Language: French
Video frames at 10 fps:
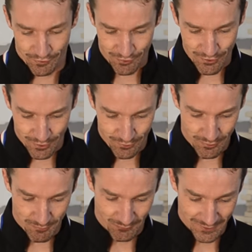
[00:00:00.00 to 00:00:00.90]
SD. C'est
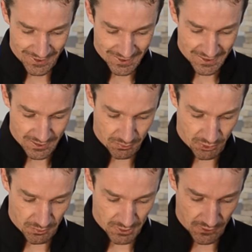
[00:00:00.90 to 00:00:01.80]
bon. Hop, je
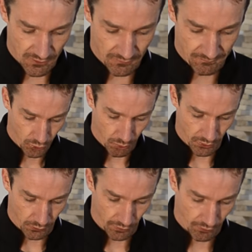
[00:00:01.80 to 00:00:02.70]
la mets dedans. C'est pas
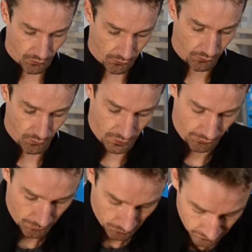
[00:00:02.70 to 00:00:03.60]
dans quel sens. Voilà,
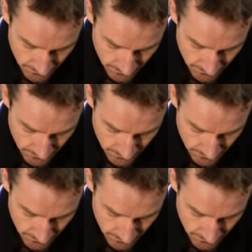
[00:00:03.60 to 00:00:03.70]
c'est bon.